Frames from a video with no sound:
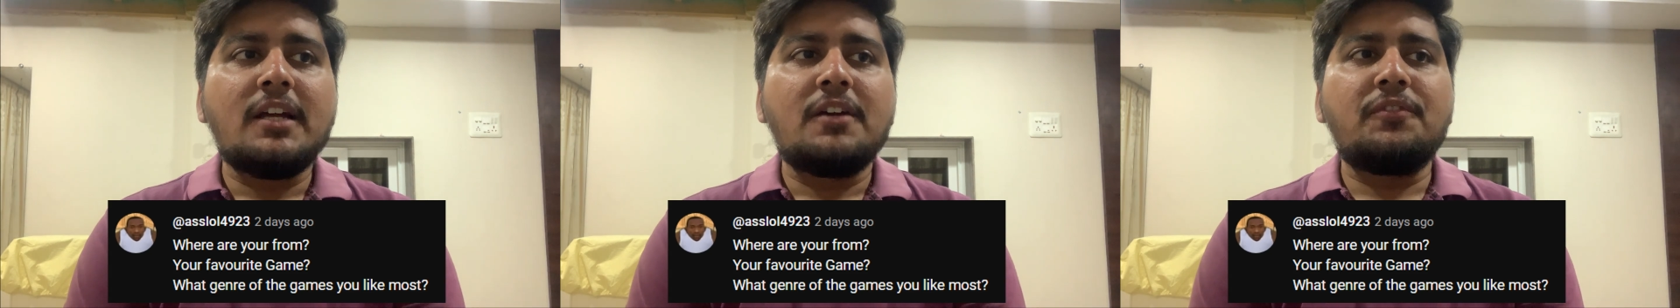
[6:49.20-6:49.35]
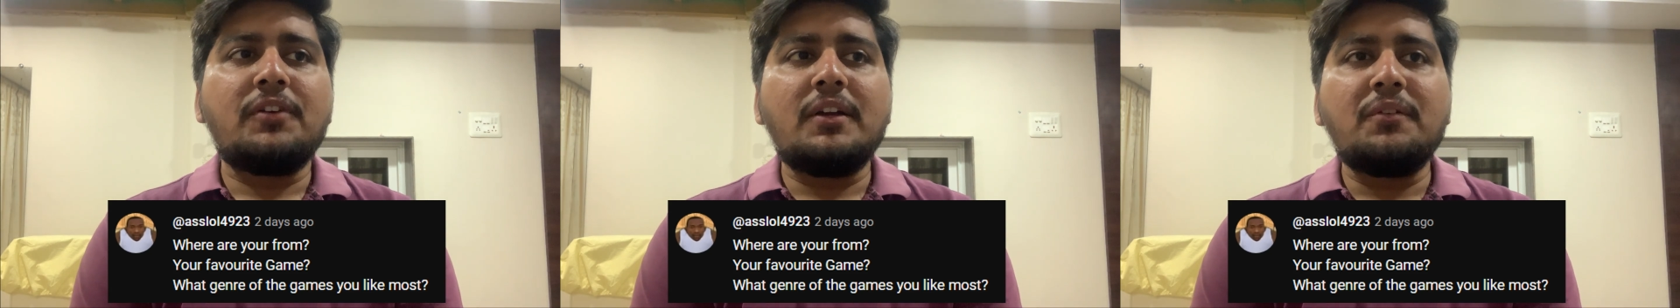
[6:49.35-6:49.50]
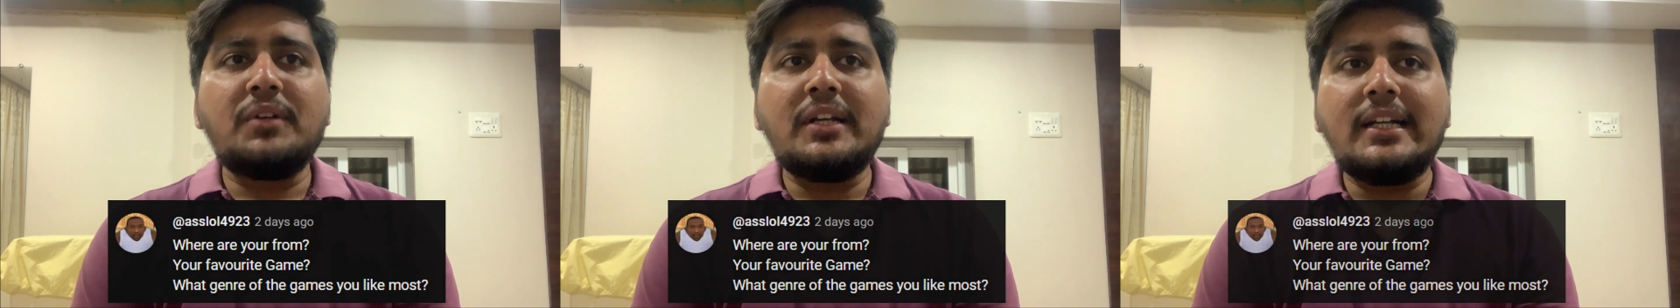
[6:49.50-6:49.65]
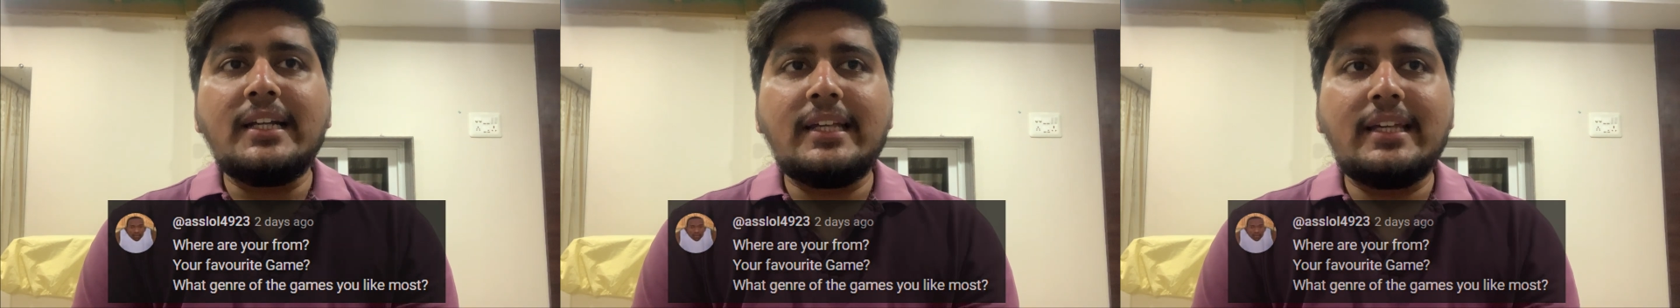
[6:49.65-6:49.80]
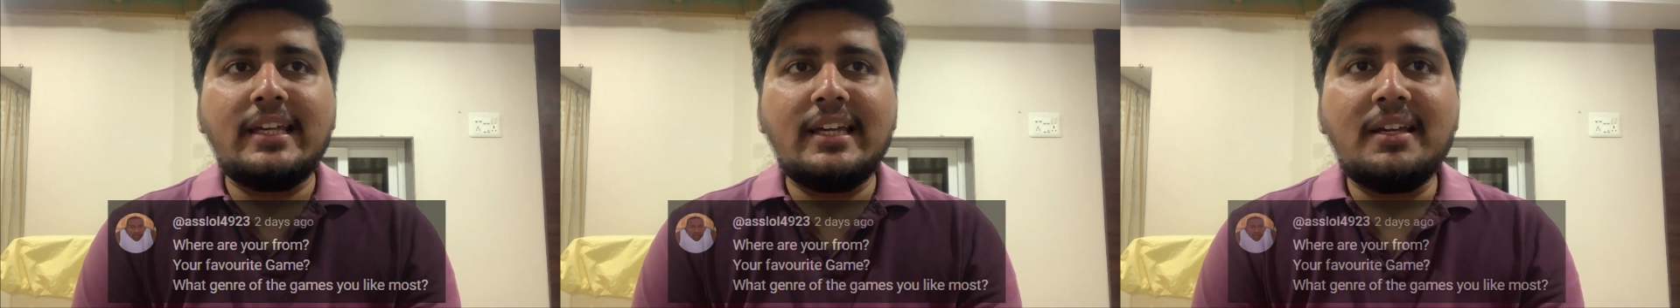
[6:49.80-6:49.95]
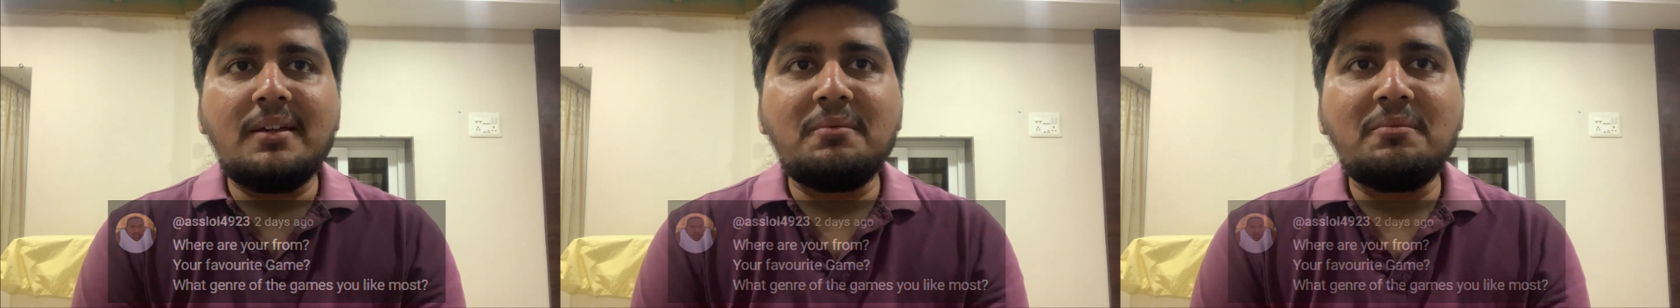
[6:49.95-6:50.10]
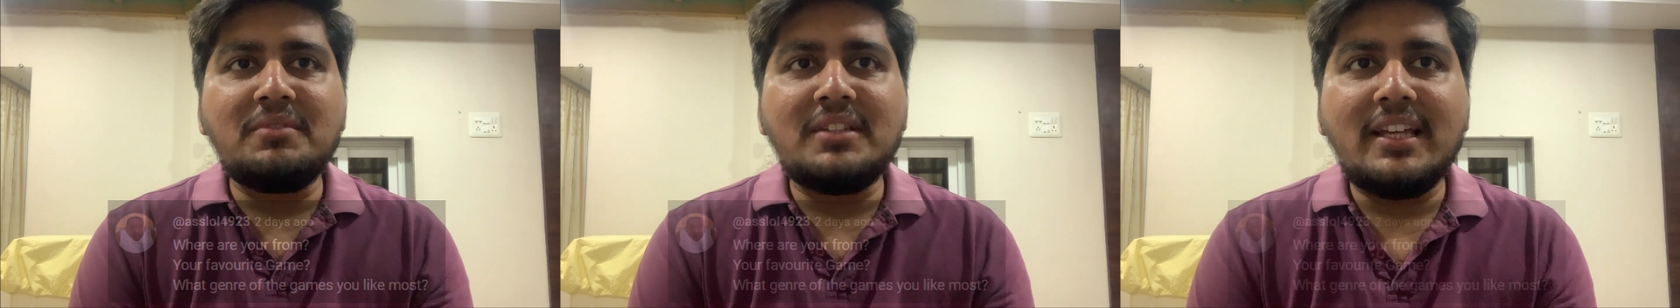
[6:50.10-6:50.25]
फेवरेट
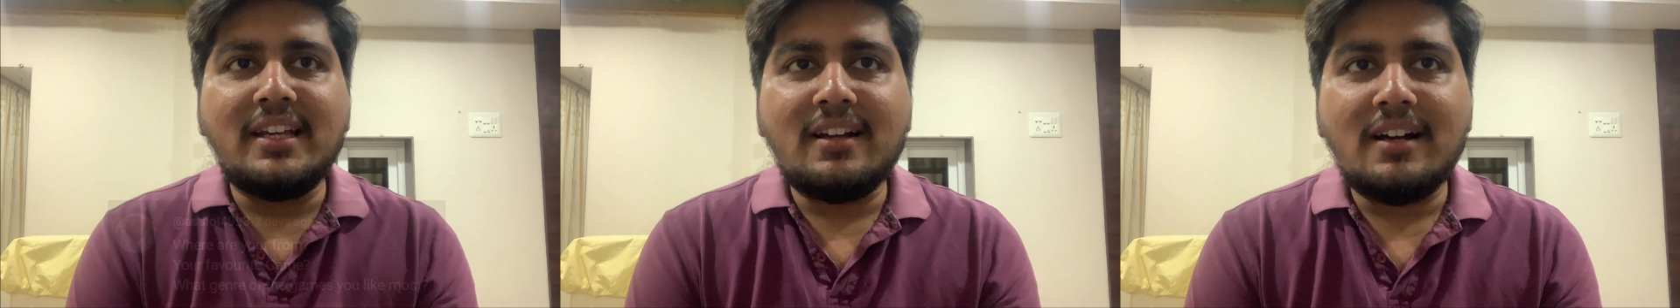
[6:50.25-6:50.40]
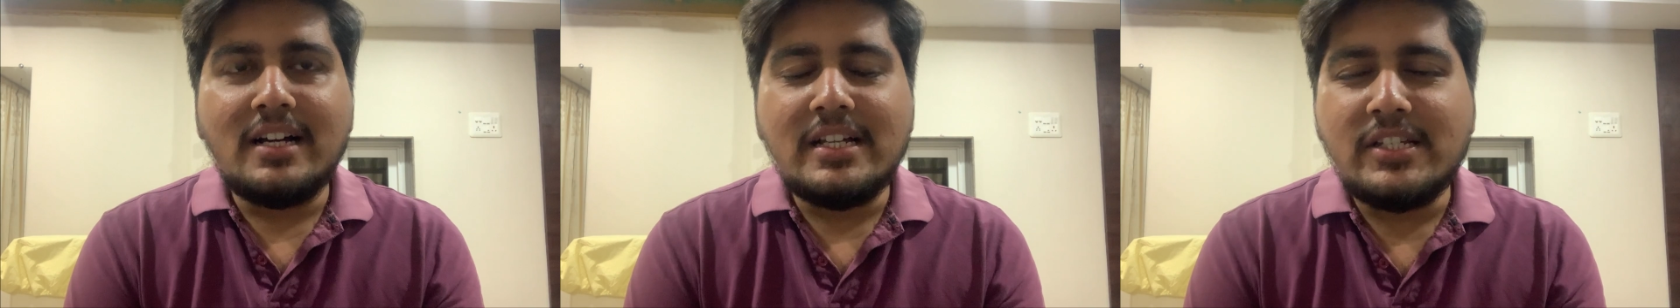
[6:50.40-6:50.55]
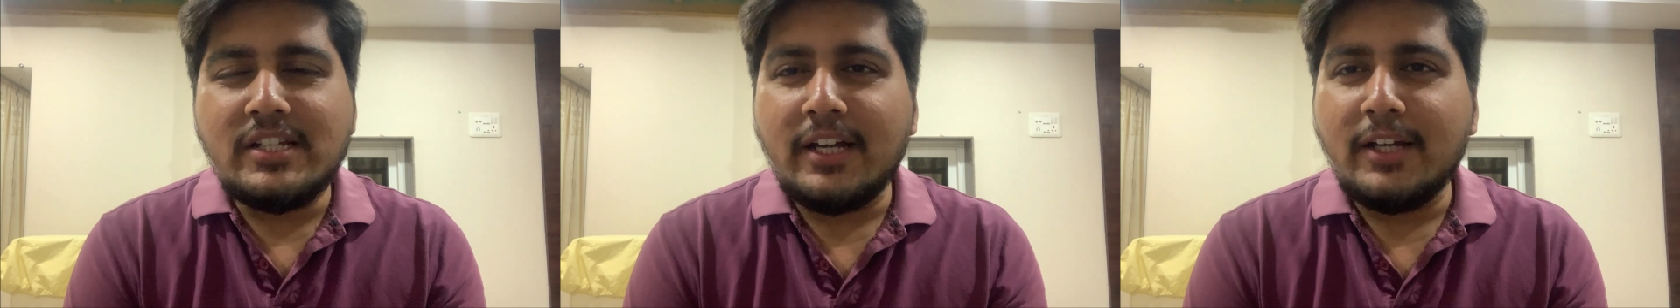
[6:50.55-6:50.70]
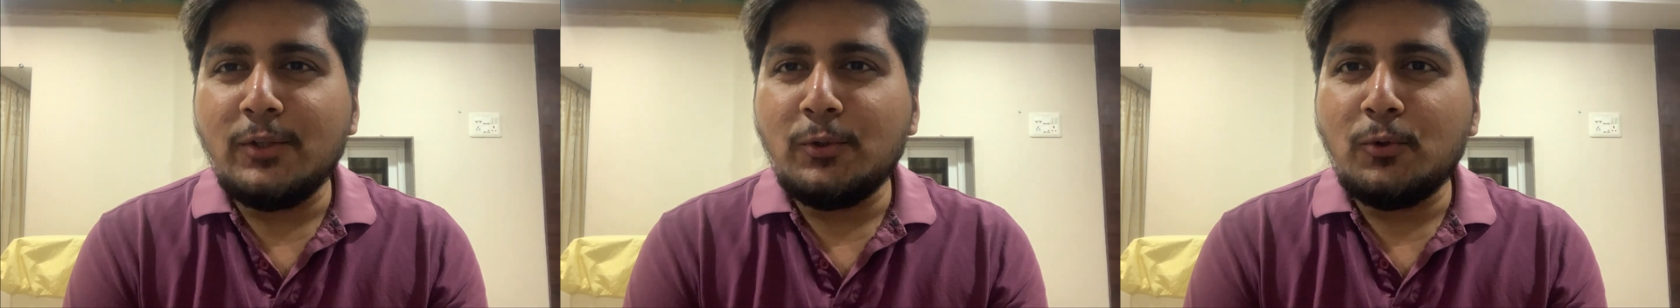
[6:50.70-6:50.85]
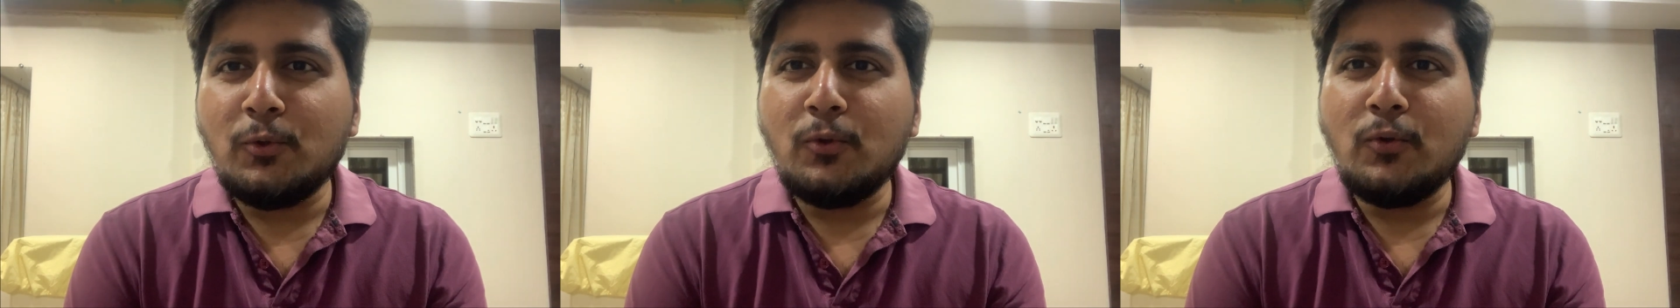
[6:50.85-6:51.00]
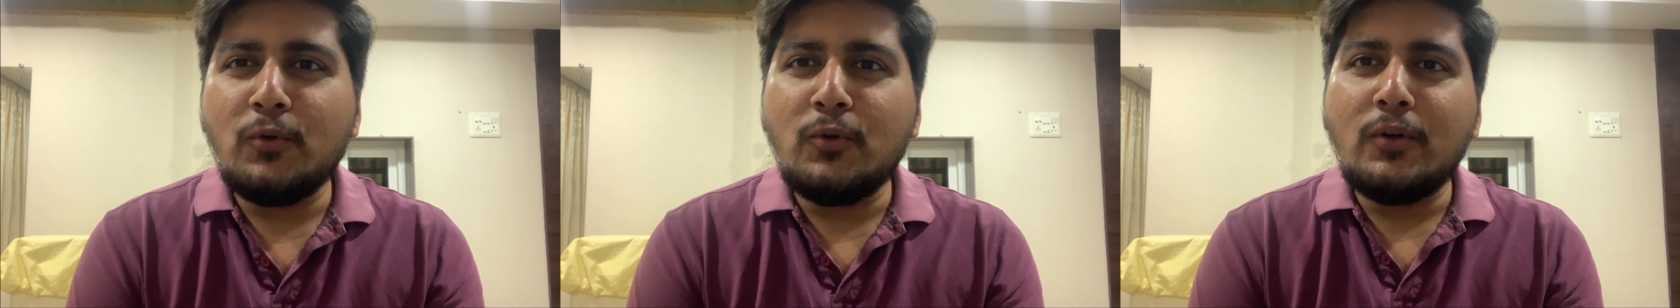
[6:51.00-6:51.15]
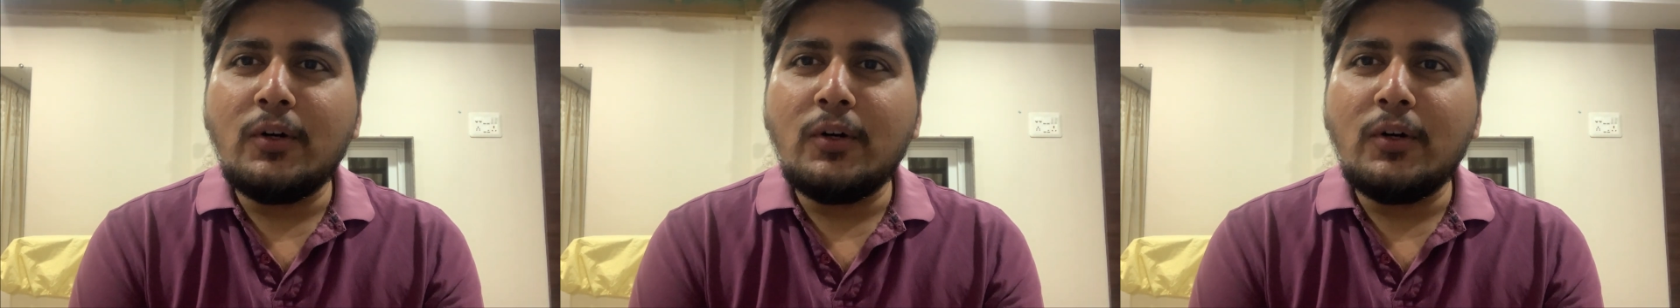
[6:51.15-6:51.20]
गेम देखा जाए तो